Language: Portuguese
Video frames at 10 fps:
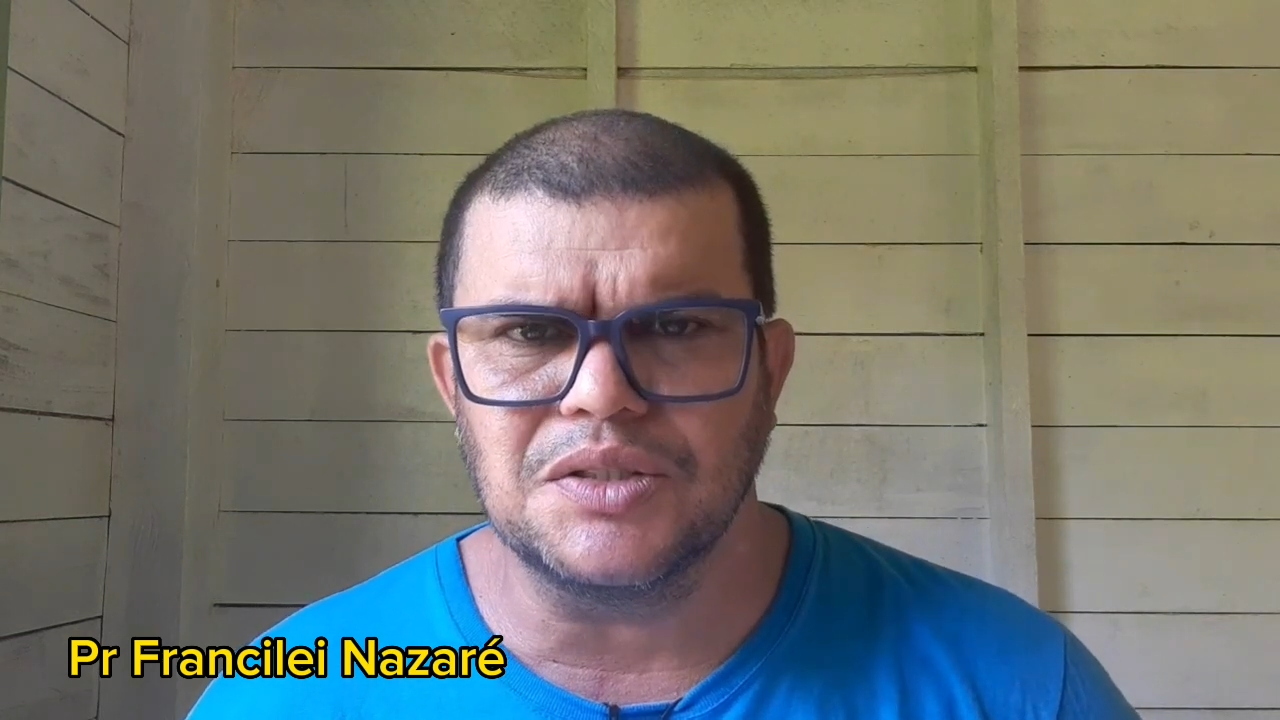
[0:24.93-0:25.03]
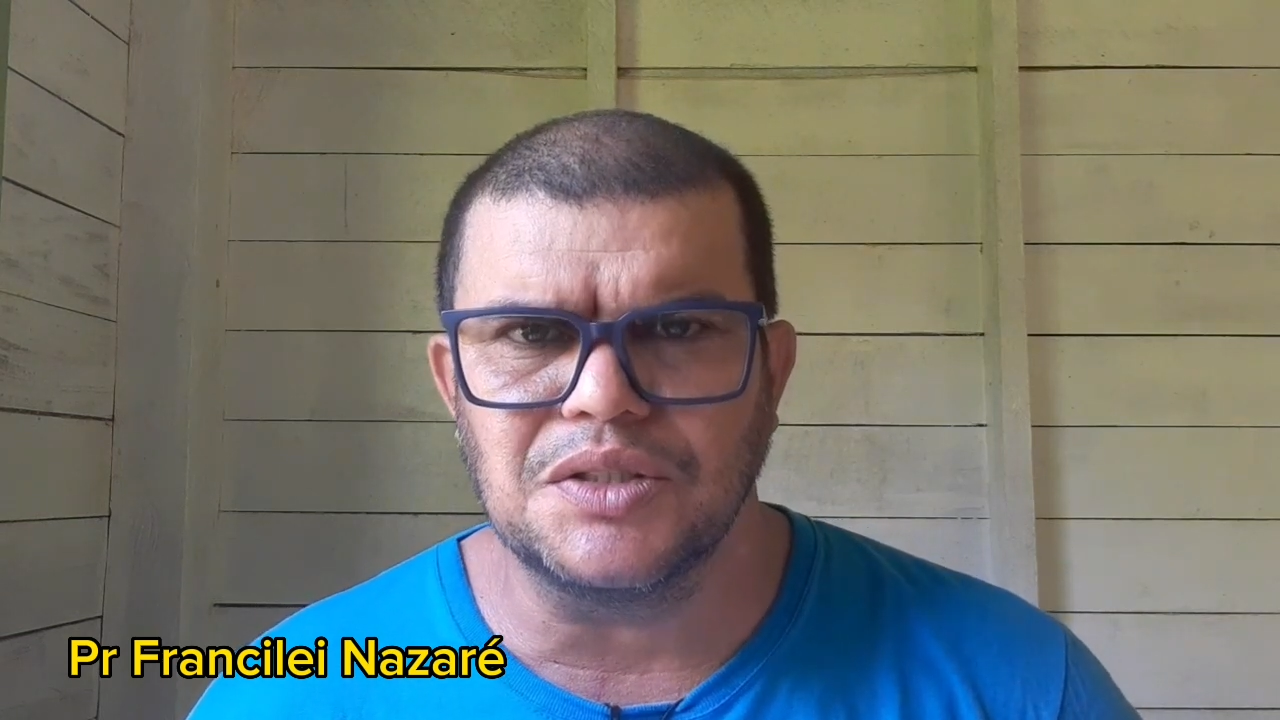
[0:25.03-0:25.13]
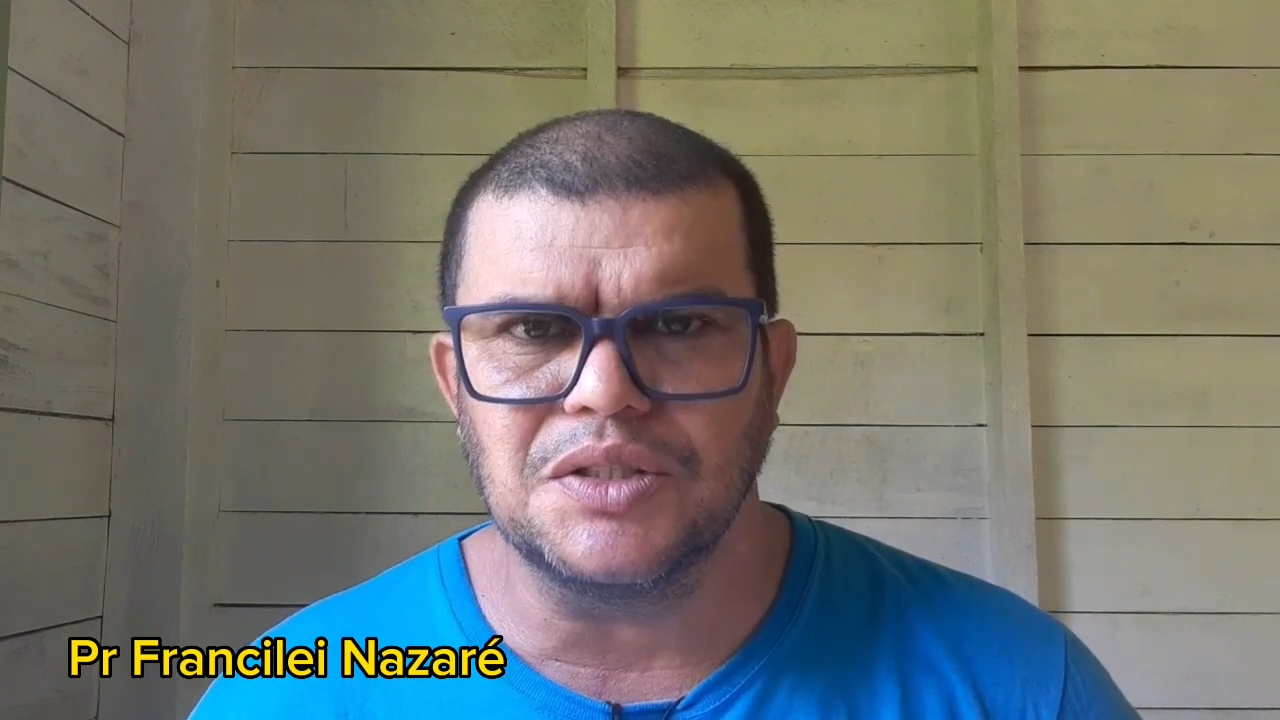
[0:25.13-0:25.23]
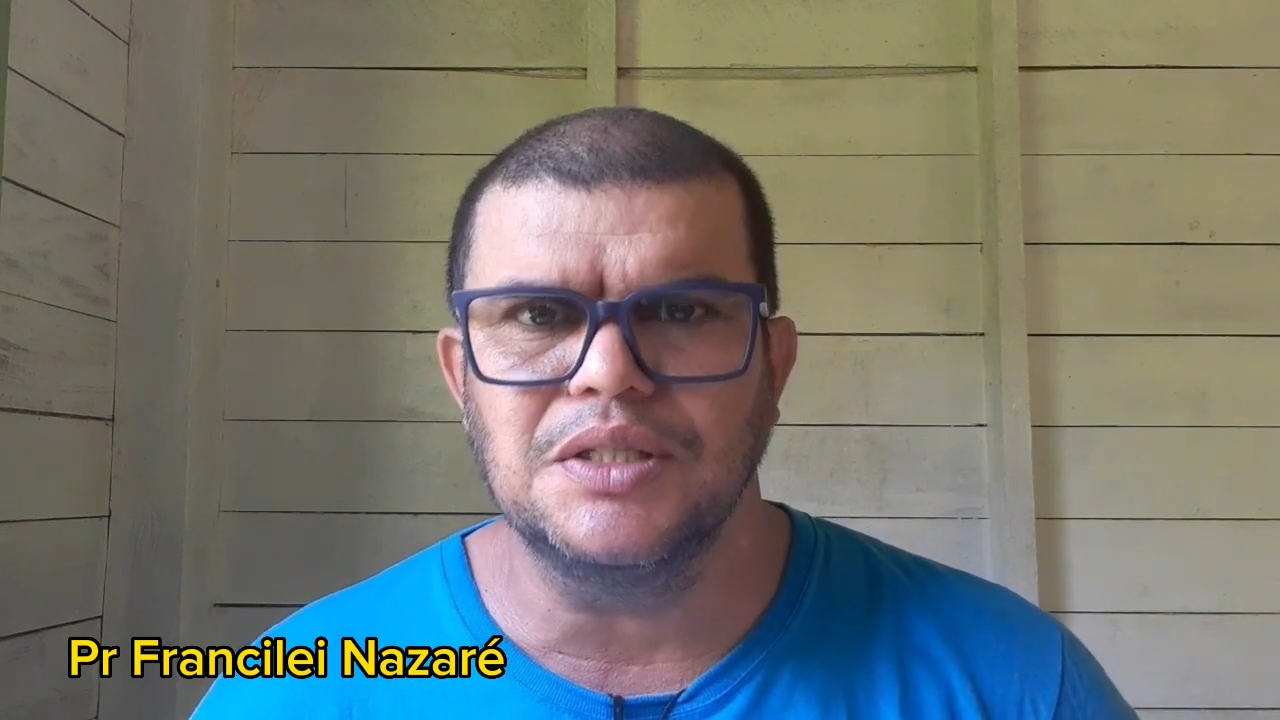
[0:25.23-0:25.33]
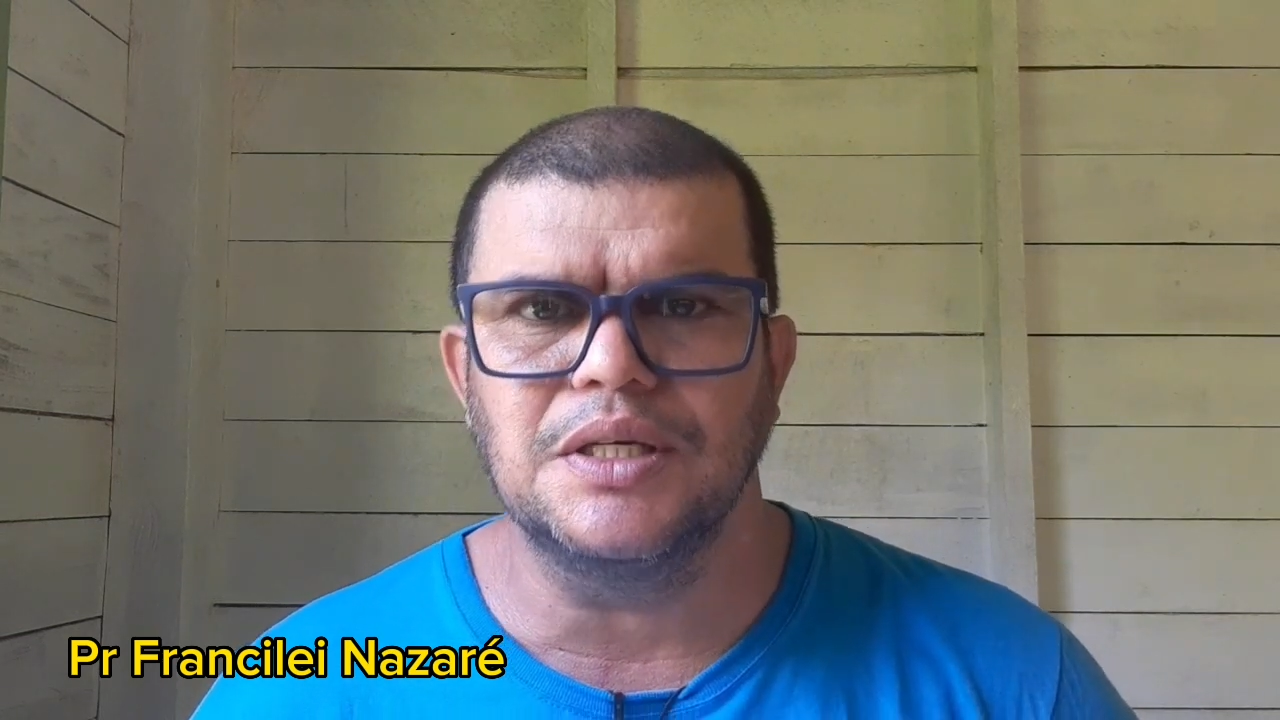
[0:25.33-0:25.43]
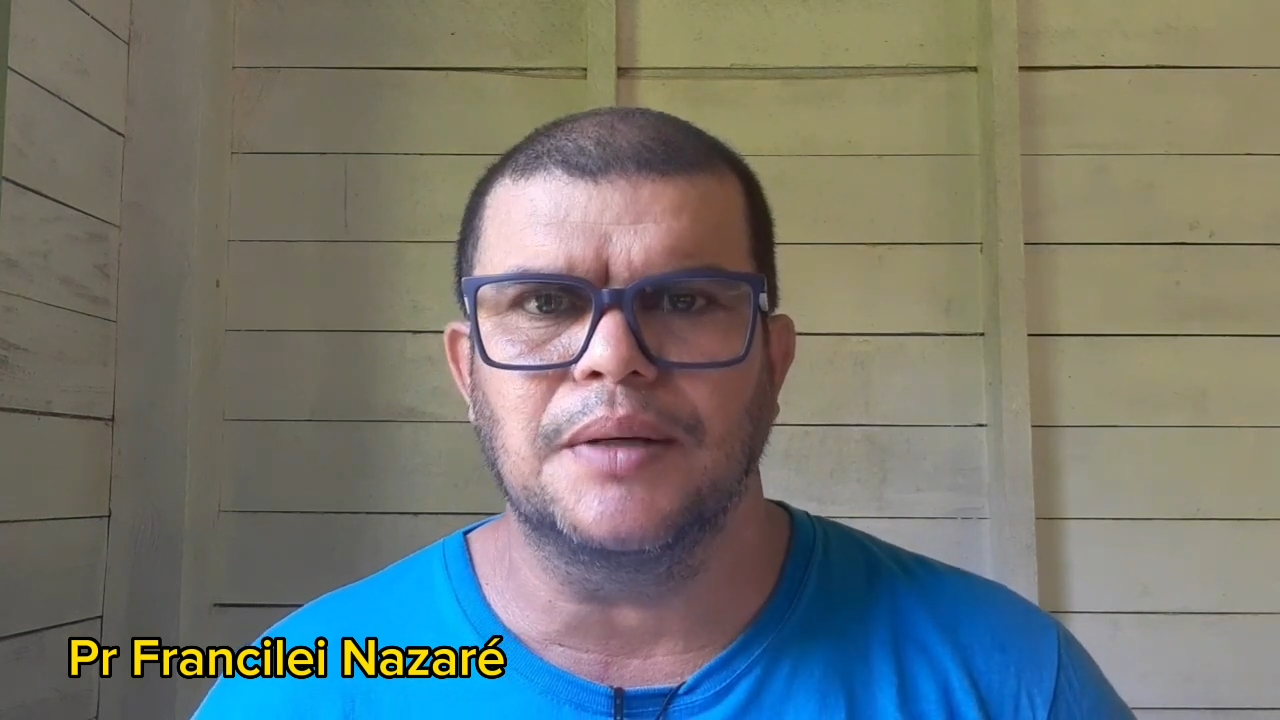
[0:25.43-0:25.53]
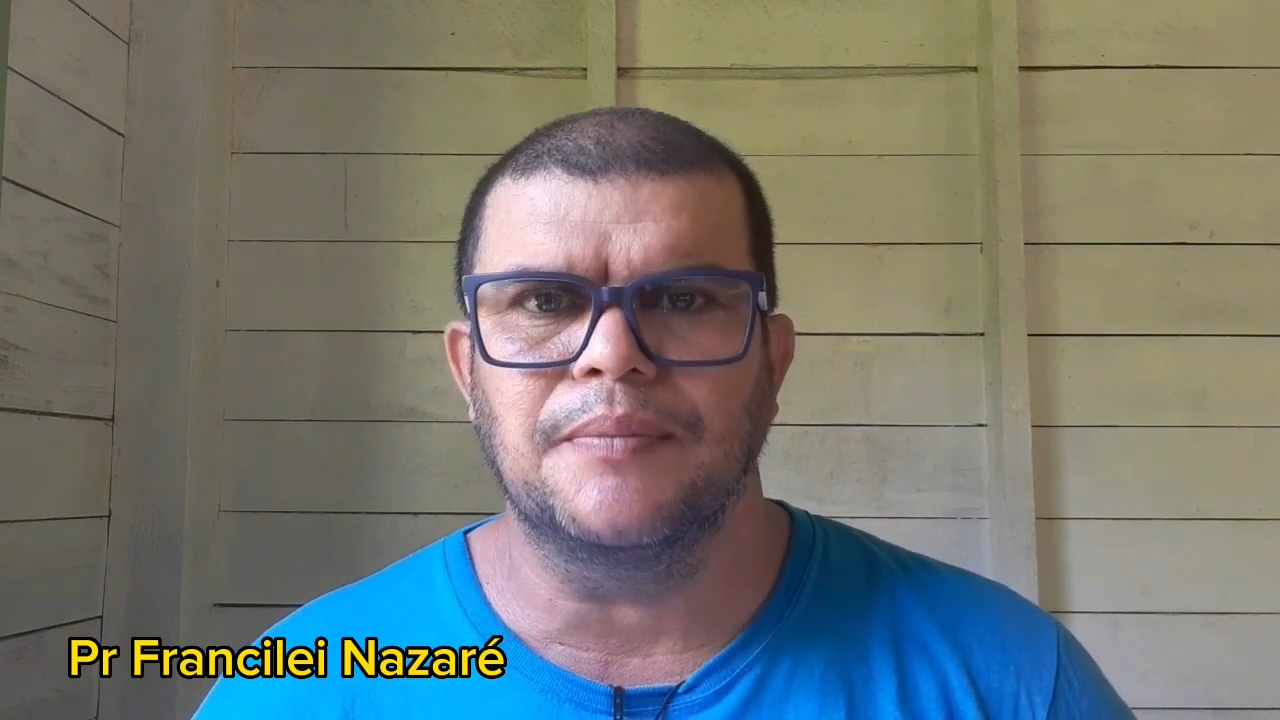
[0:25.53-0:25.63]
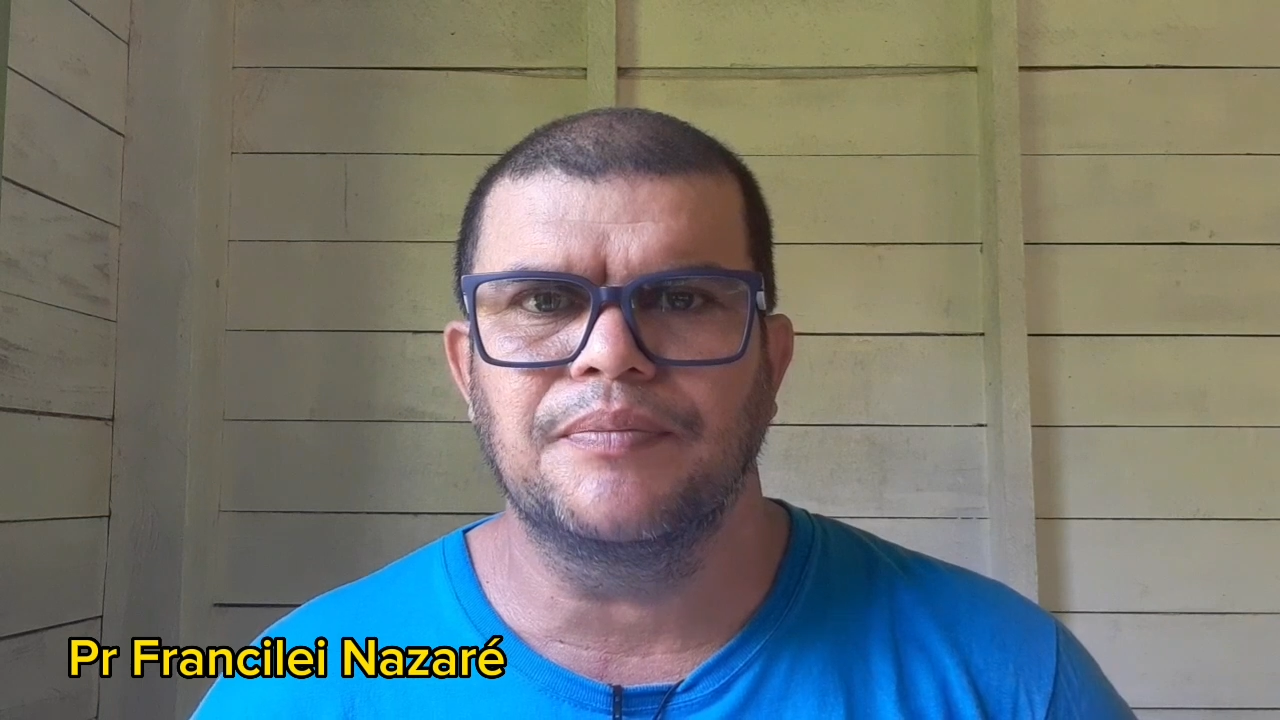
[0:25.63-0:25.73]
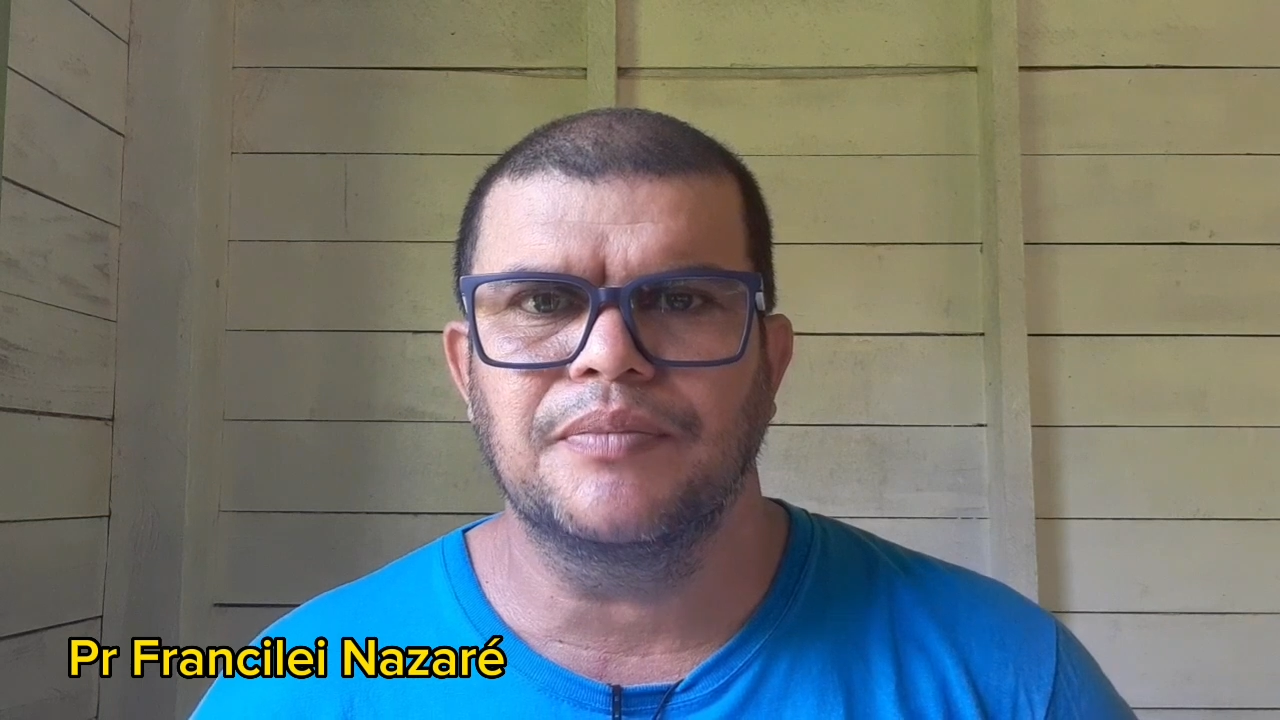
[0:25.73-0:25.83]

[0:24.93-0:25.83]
dia,